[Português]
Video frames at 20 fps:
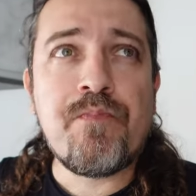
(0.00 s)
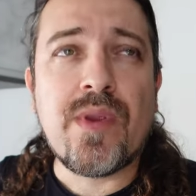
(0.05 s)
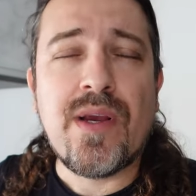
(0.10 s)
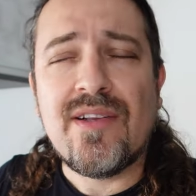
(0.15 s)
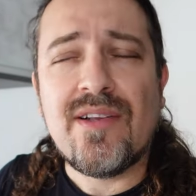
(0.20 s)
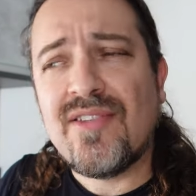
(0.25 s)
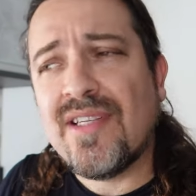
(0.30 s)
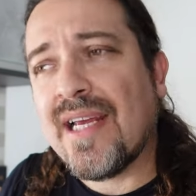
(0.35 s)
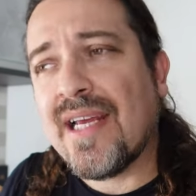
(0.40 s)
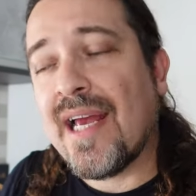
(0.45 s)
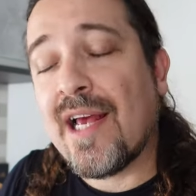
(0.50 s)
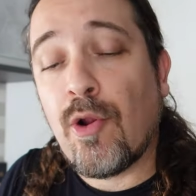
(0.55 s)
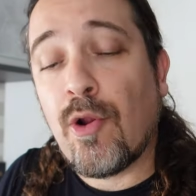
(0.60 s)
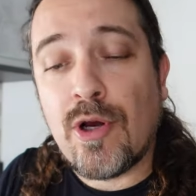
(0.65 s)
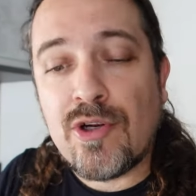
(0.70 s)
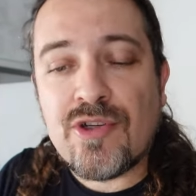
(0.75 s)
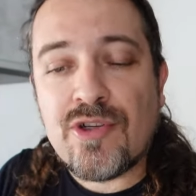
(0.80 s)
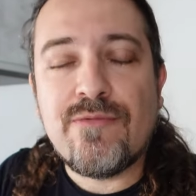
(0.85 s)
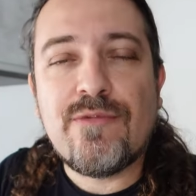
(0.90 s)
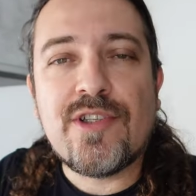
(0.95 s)
Assim, é
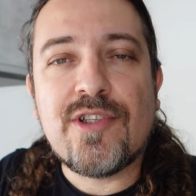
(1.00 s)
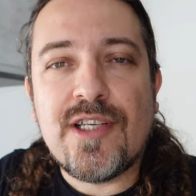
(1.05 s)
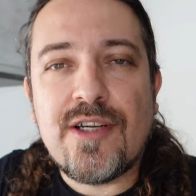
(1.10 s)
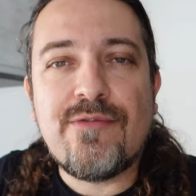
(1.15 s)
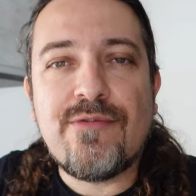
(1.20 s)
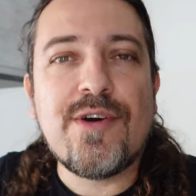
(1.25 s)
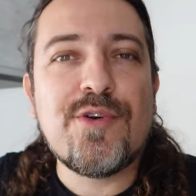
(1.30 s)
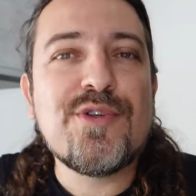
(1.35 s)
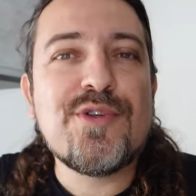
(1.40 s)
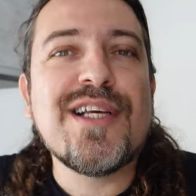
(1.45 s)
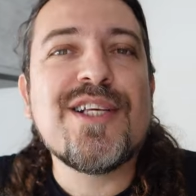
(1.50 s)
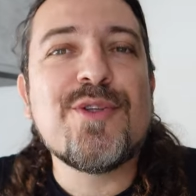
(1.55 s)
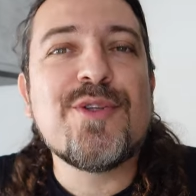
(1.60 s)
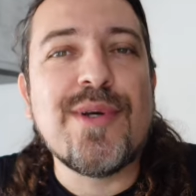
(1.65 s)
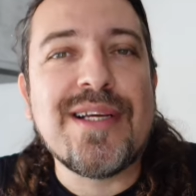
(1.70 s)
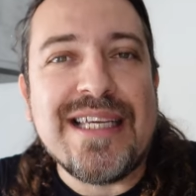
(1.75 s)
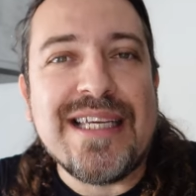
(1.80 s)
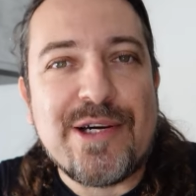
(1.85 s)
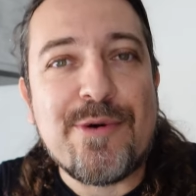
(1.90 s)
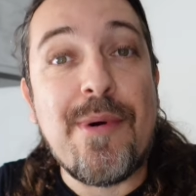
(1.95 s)
lógico que você não vai usar isso
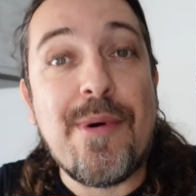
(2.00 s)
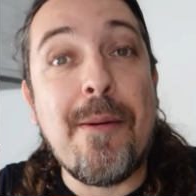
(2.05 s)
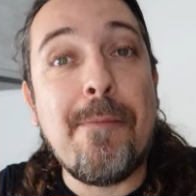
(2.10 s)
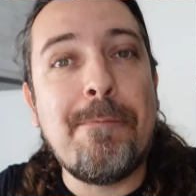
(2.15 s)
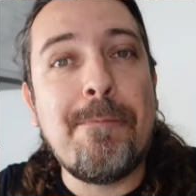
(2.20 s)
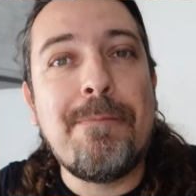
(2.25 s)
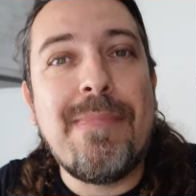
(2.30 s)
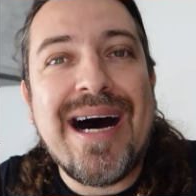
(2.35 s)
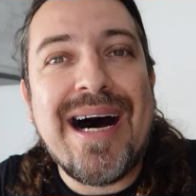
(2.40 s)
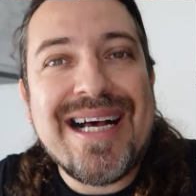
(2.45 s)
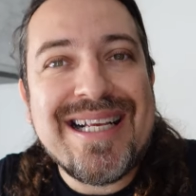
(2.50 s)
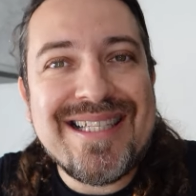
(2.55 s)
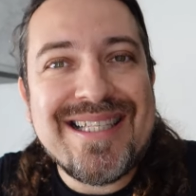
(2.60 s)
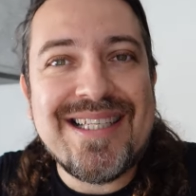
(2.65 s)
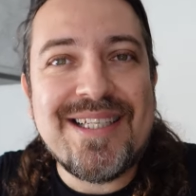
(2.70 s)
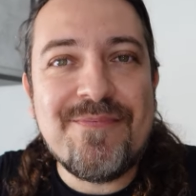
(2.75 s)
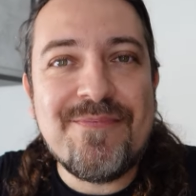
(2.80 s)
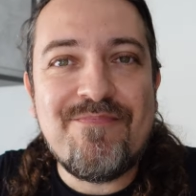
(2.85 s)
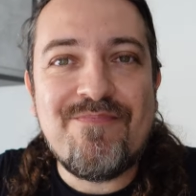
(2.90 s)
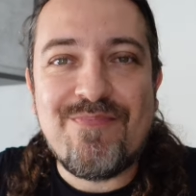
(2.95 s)
aqui com a
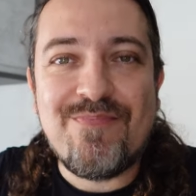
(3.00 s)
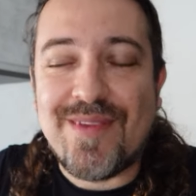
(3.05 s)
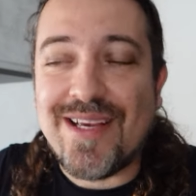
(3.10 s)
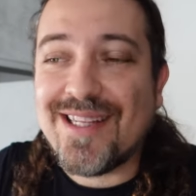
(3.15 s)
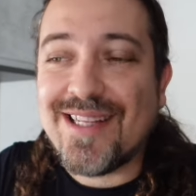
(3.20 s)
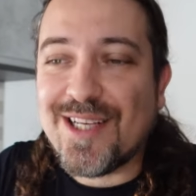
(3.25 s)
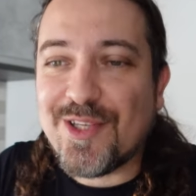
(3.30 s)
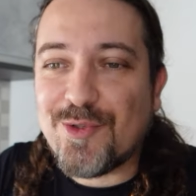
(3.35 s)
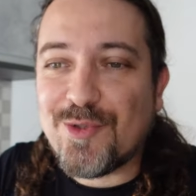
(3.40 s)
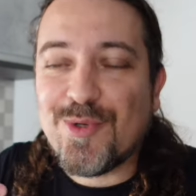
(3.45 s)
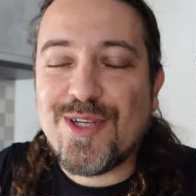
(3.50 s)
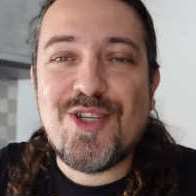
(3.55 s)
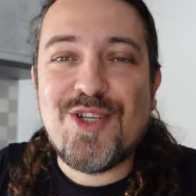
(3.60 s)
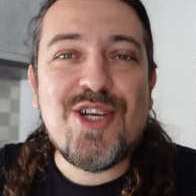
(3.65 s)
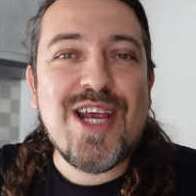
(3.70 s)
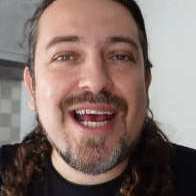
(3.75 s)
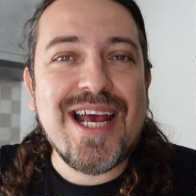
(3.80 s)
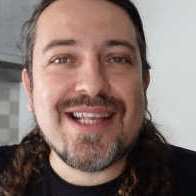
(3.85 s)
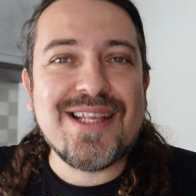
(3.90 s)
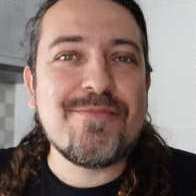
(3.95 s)
base né, da sua
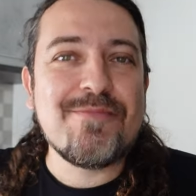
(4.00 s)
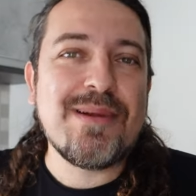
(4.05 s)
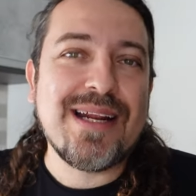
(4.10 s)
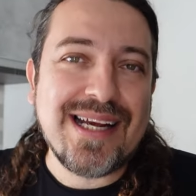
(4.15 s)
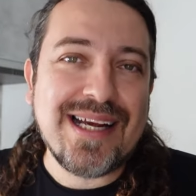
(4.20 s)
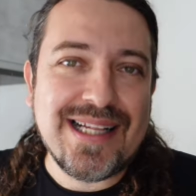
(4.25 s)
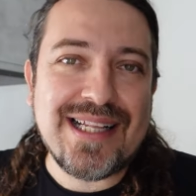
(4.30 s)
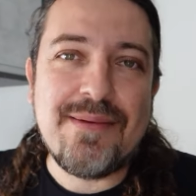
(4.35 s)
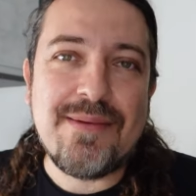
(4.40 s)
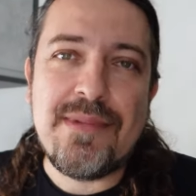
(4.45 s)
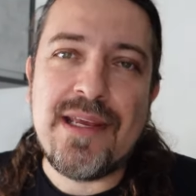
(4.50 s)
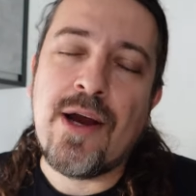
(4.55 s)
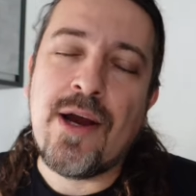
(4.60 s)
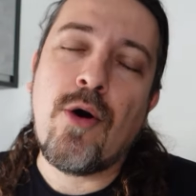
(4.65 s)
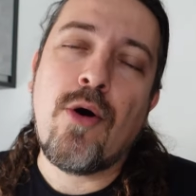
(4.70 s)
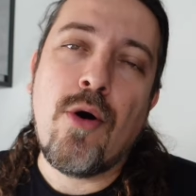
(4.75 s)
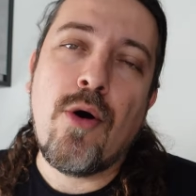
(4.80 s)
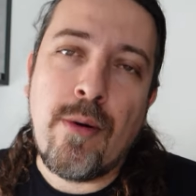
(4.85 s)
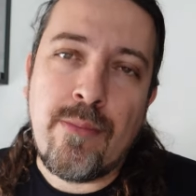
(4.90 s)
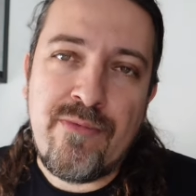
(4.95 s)
dieta para academia,
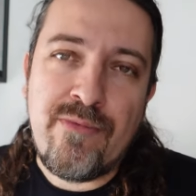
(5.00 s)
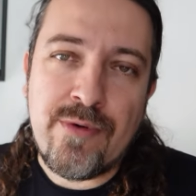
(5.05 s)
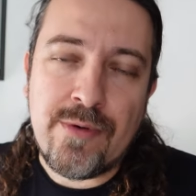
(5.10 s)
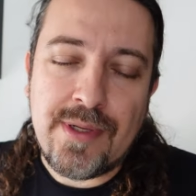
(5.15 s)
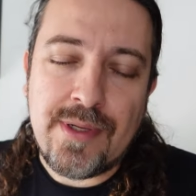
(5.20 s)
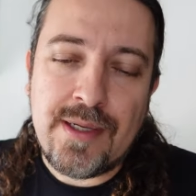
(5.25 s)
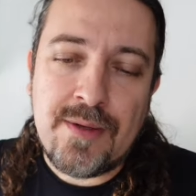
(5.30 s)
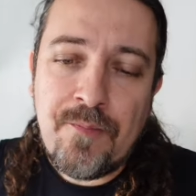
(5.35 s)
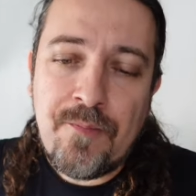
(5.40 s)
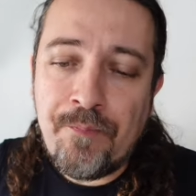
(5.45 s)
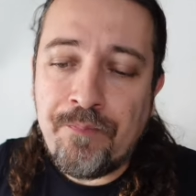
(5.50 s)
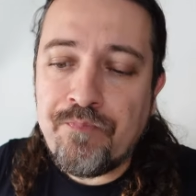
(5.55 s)
óbvio, né?